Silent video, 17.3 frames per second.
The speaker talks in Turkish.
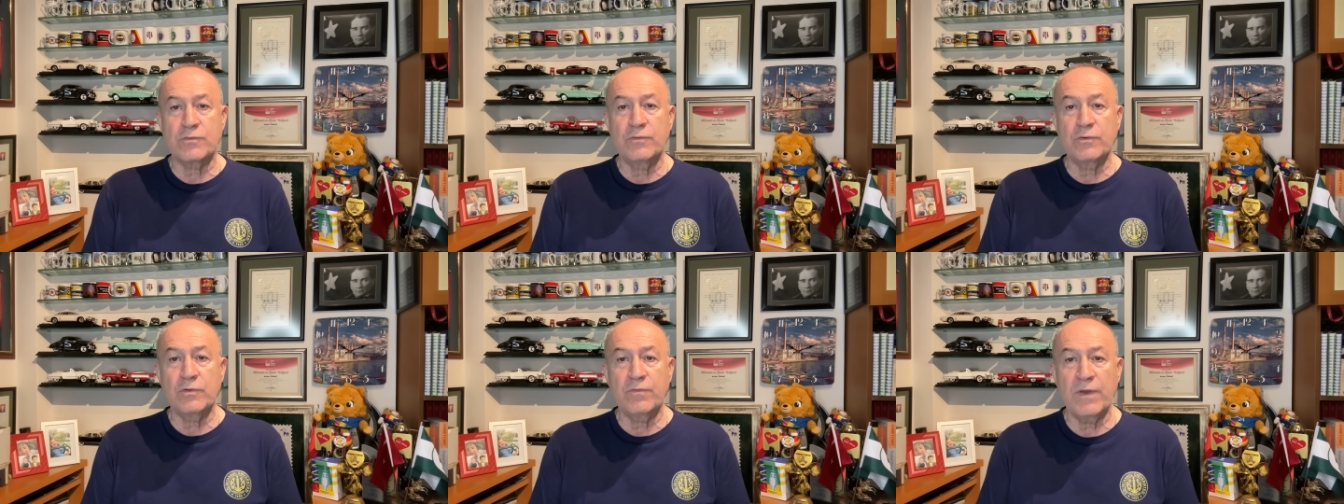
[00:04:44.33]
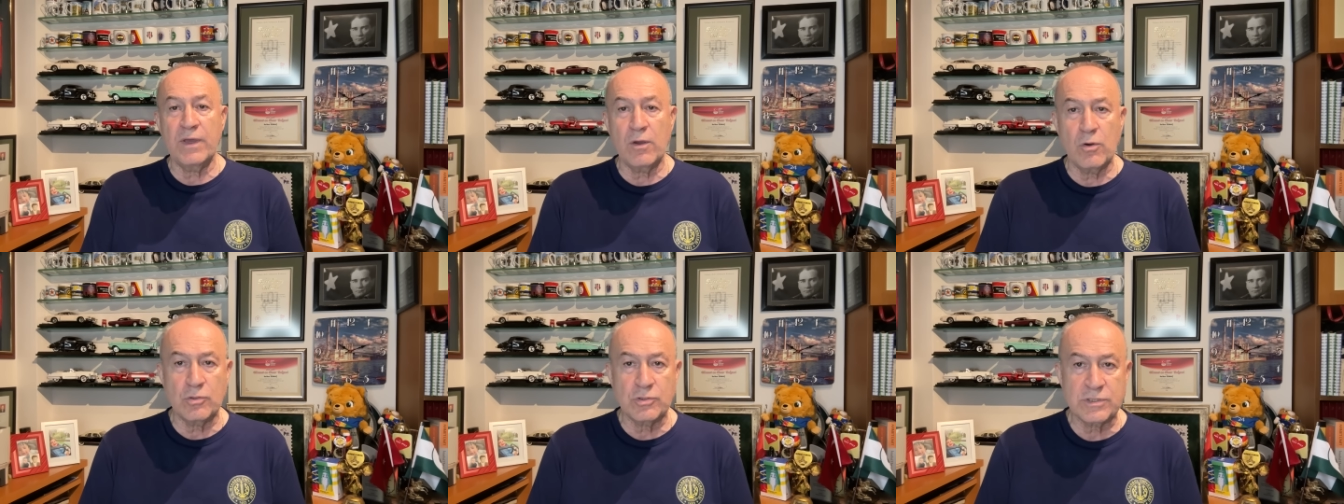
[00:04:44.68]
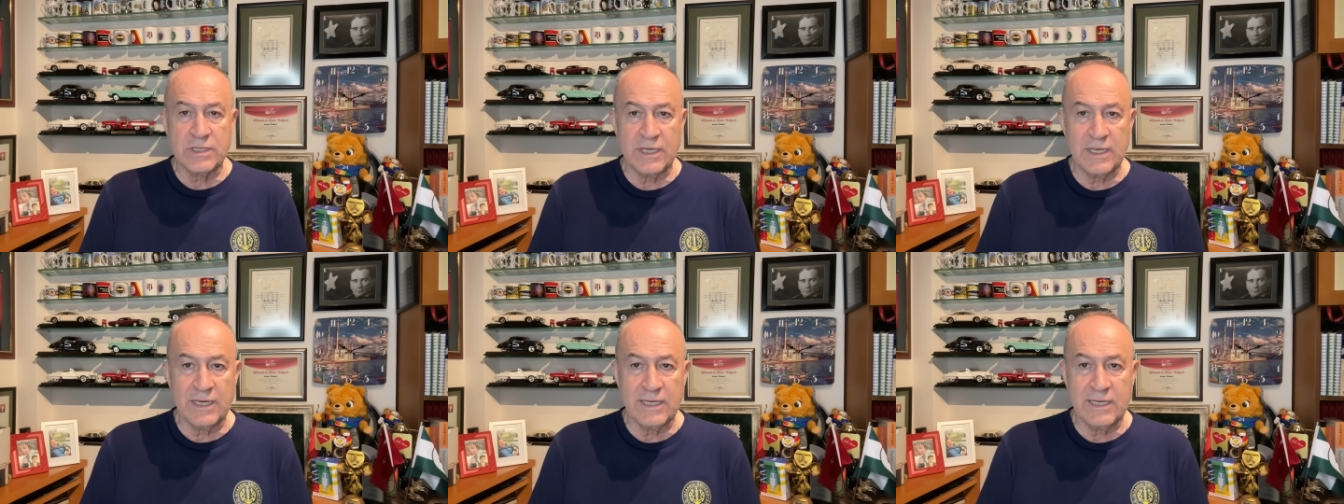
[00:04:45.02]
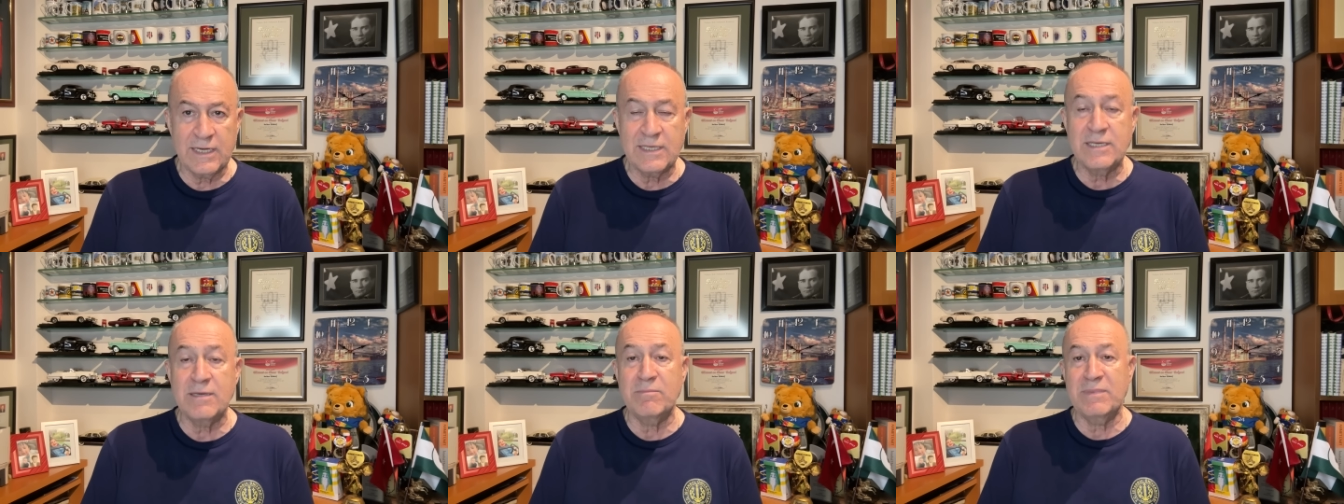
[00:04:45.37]
Futvegors'la
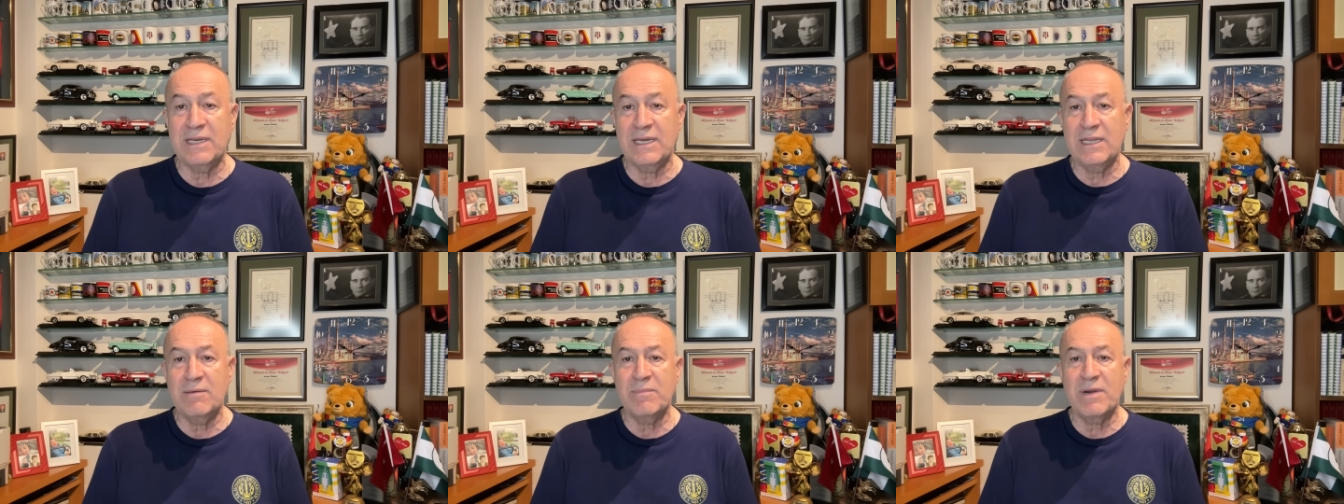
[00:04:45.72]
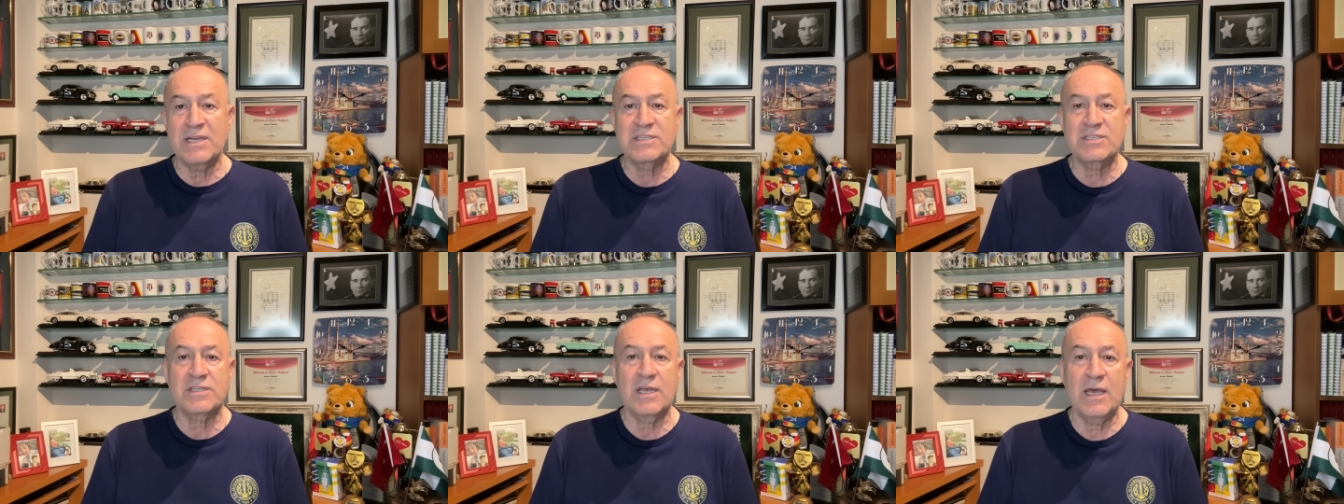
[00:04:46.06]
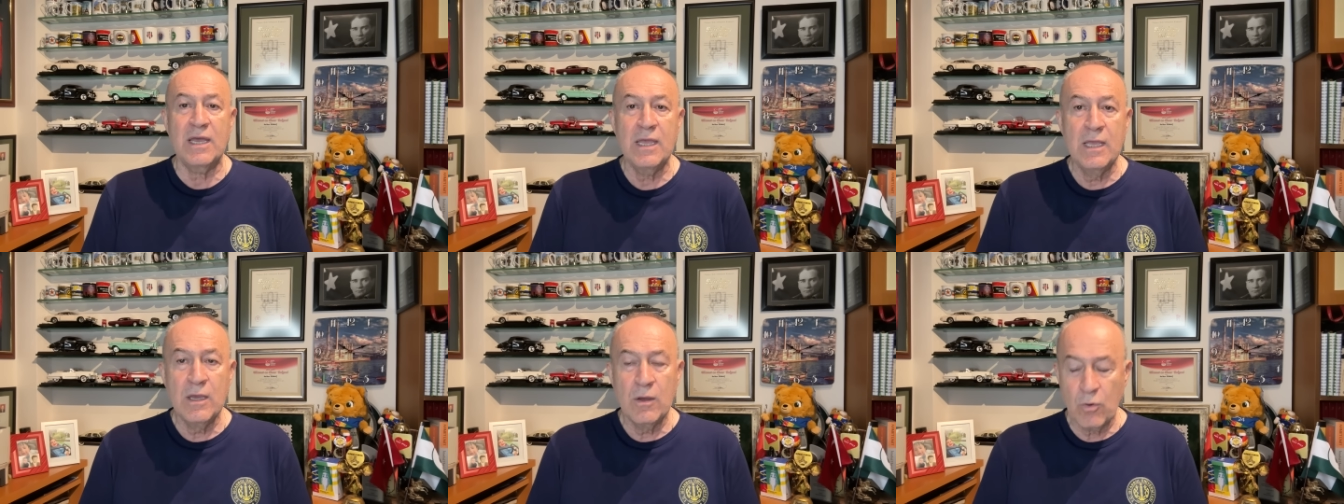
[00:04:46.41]
ilgili ki milli maçta